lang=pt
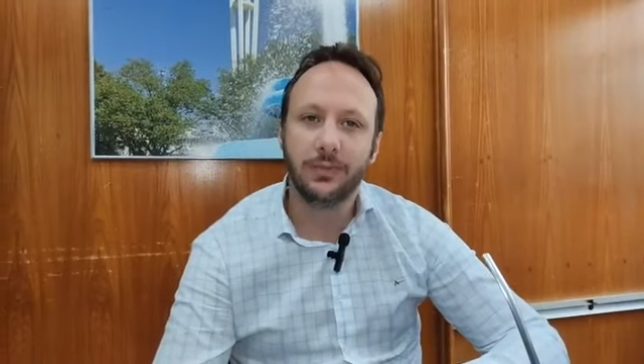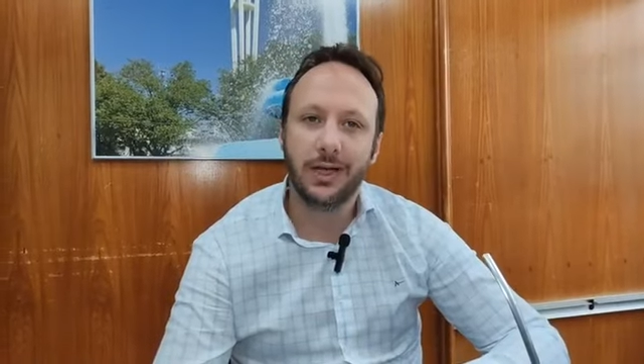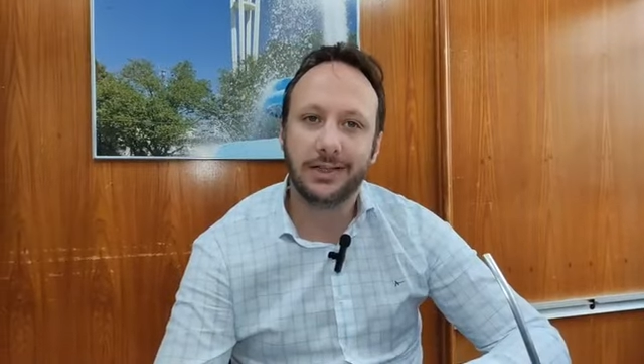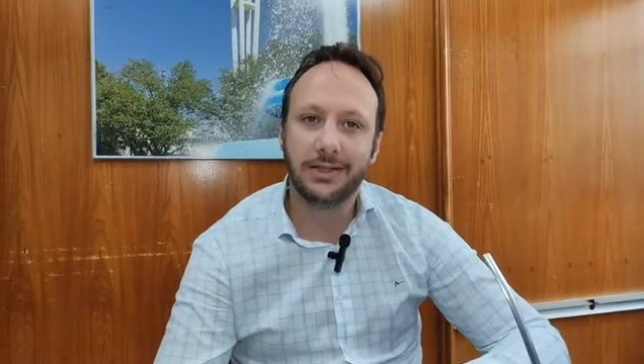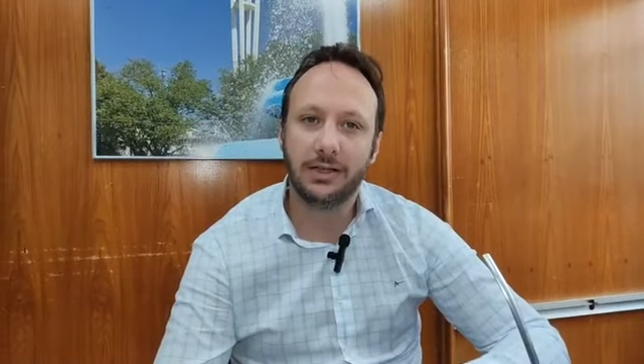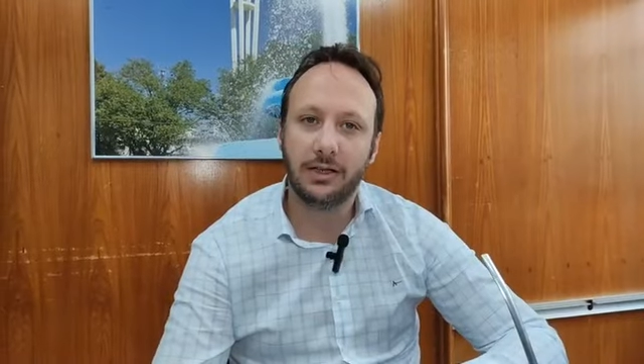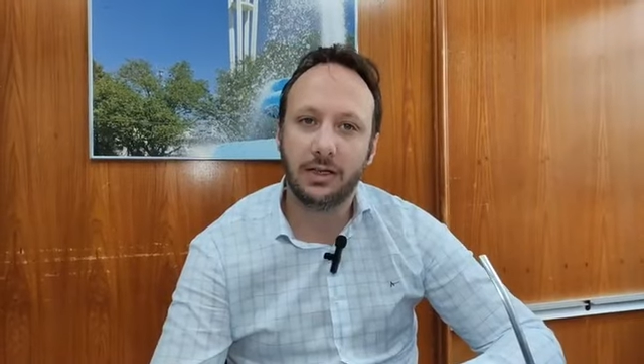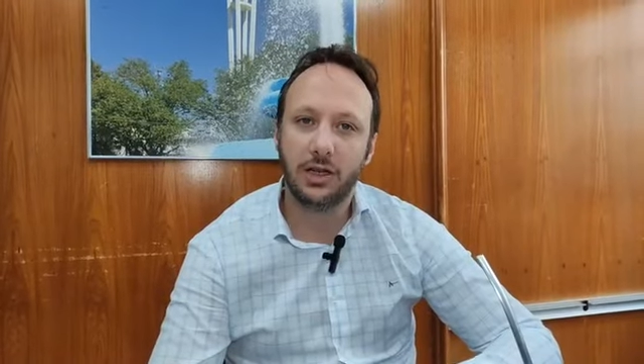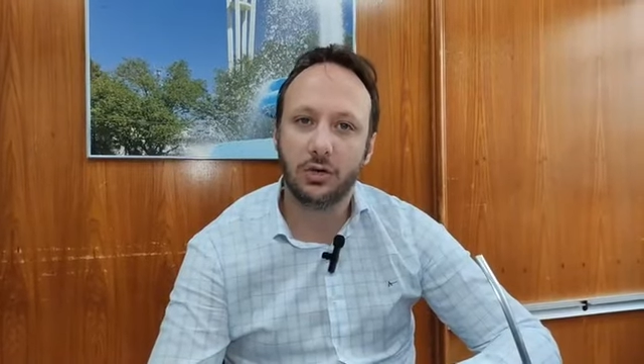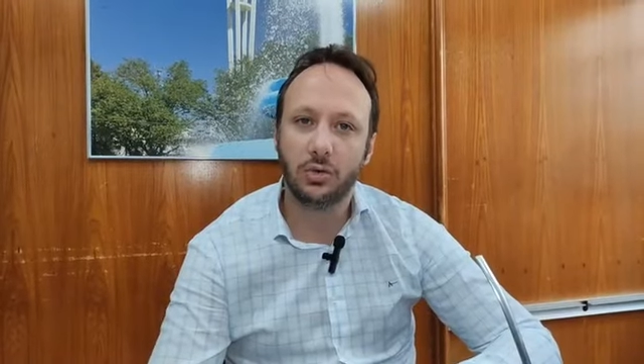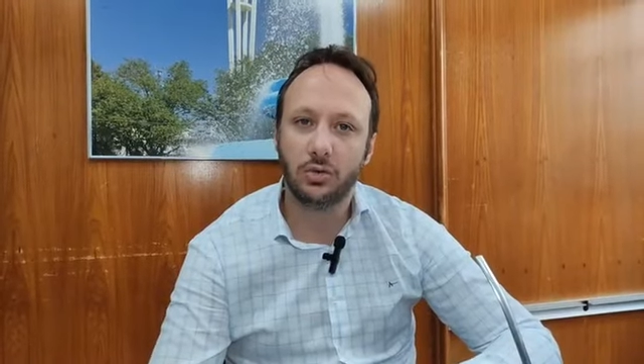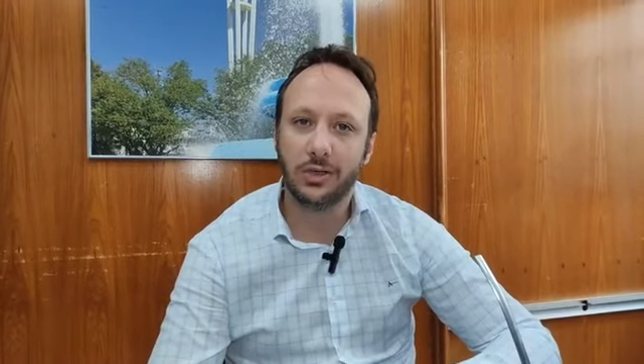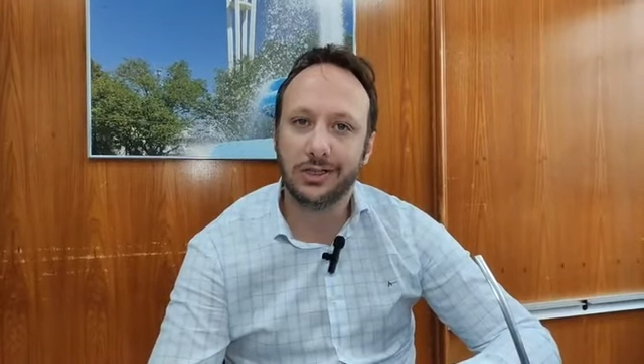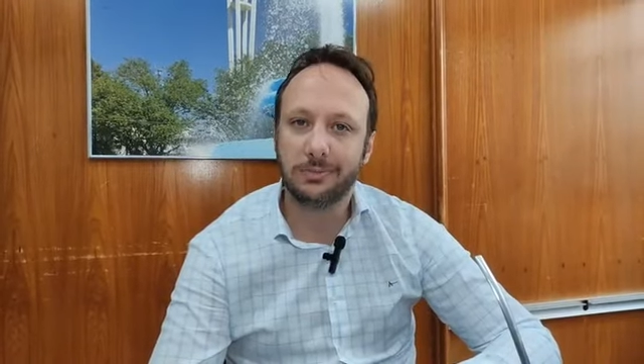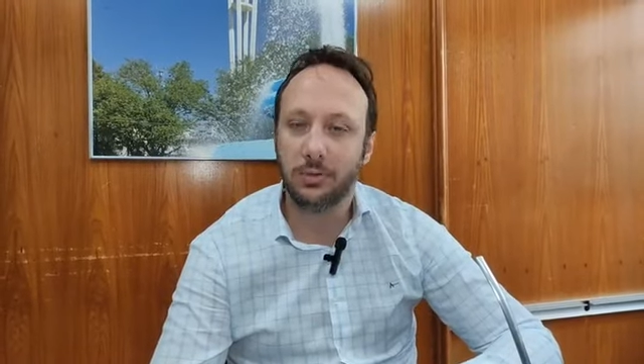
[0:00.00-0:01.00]
a Secretaria da
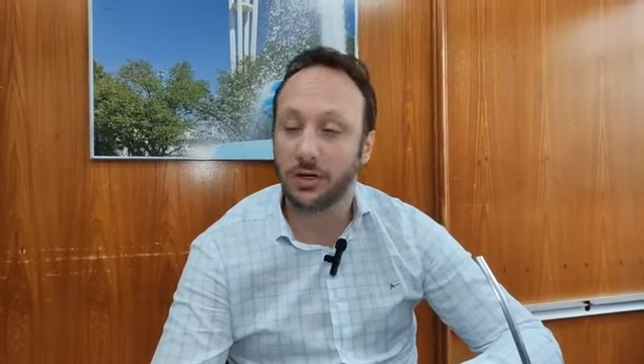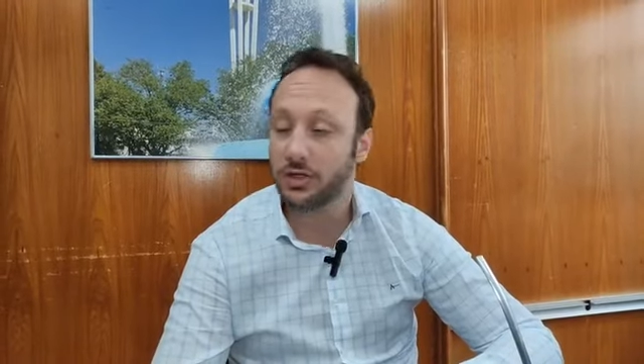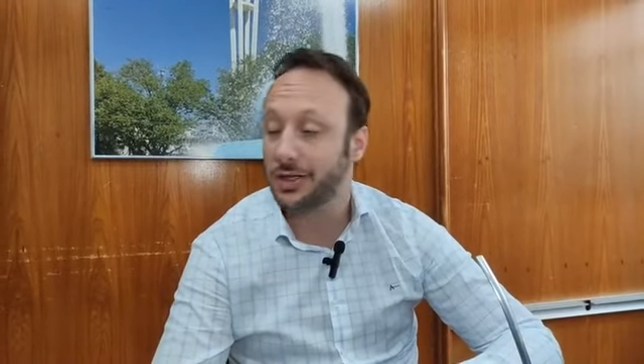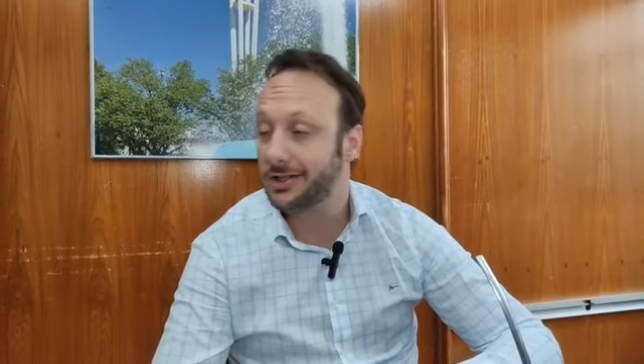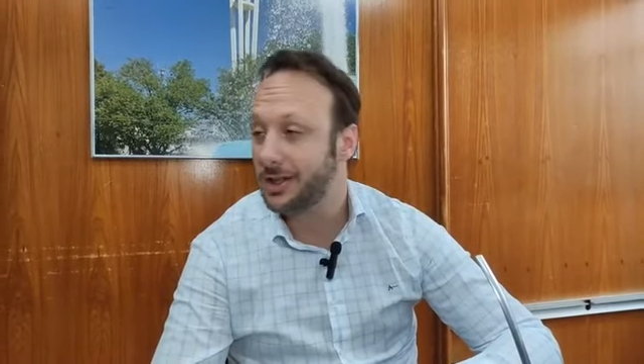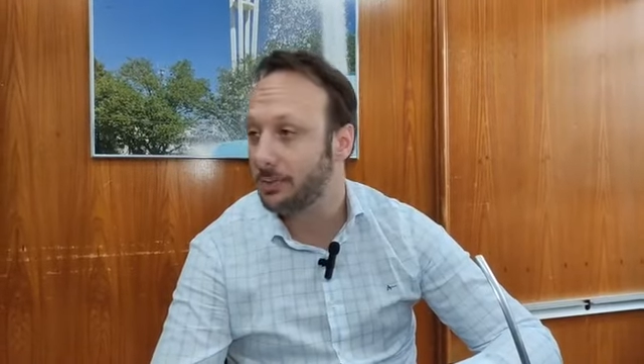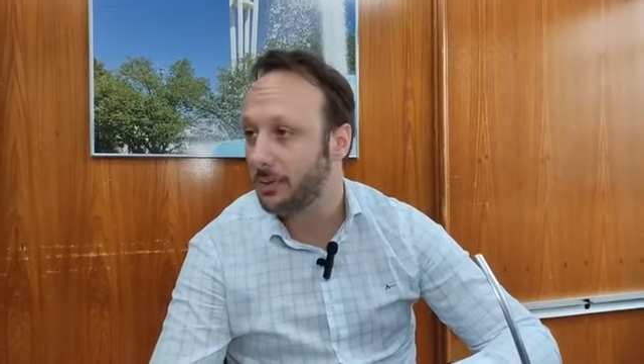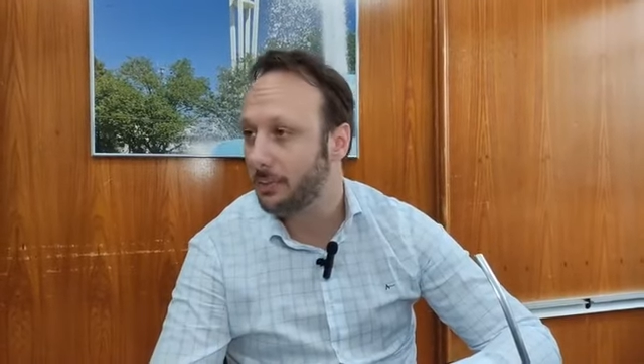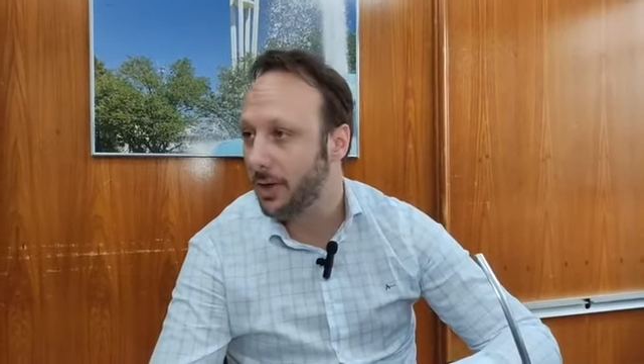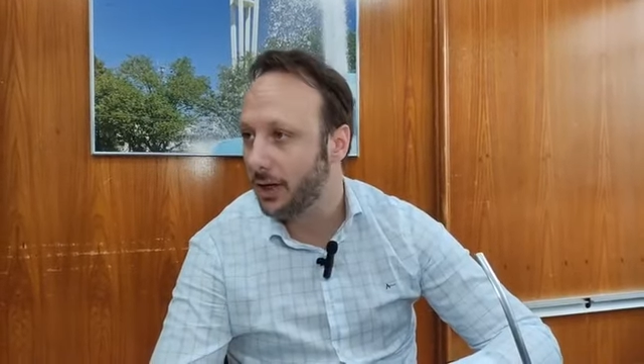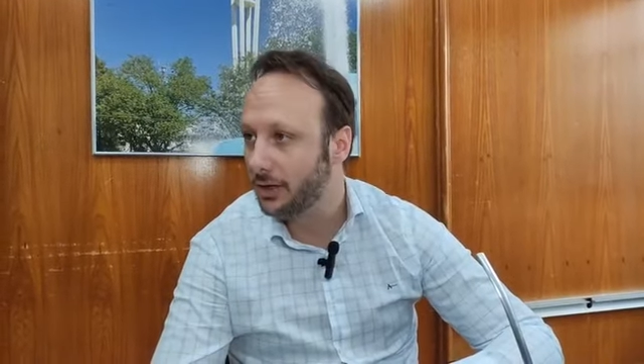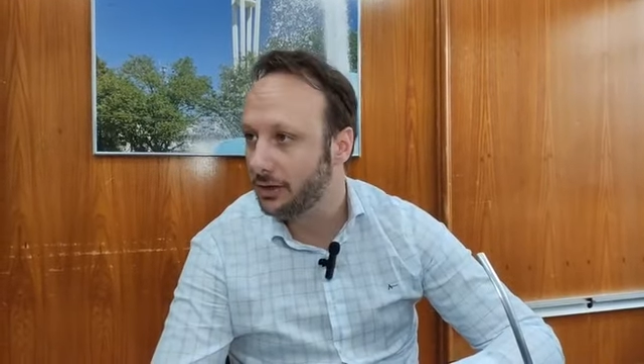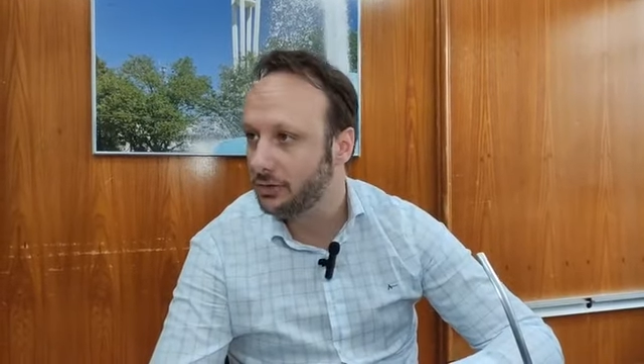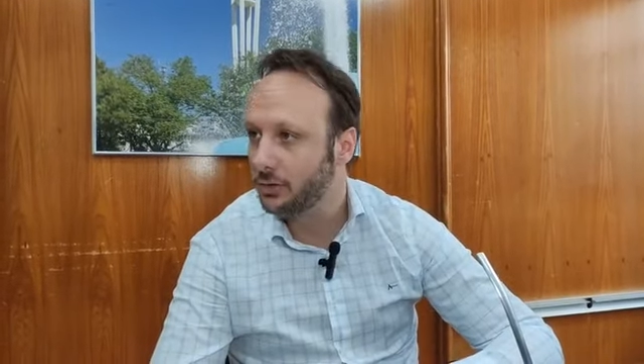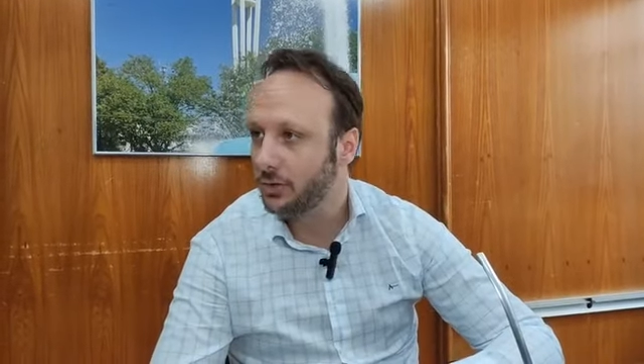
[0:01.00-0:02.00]
Cultura e Esporte já está
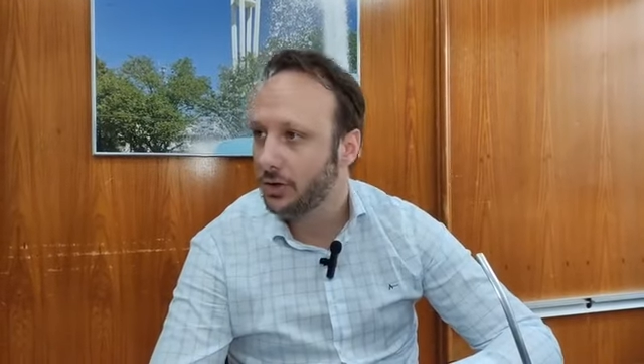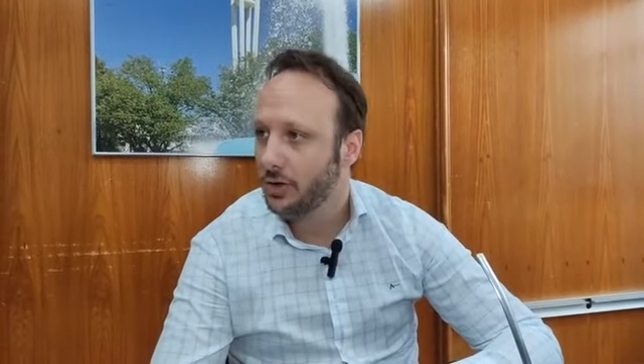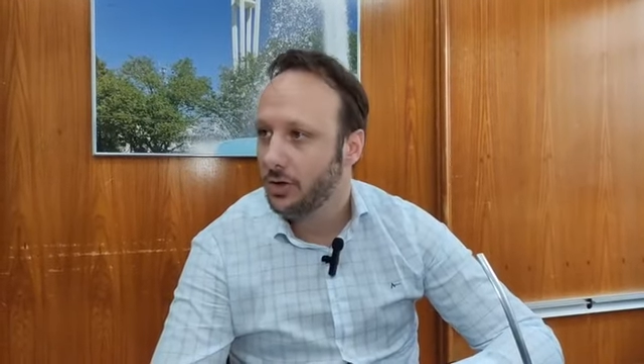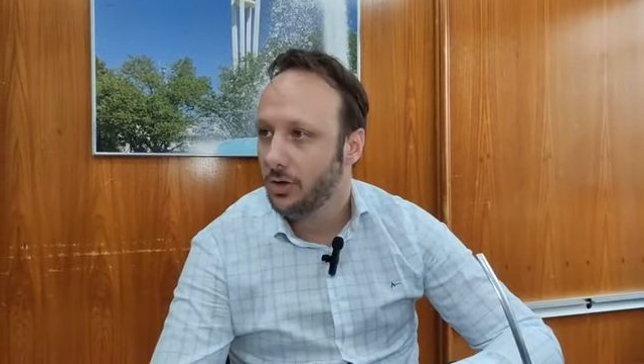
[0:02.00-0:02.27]
preparando,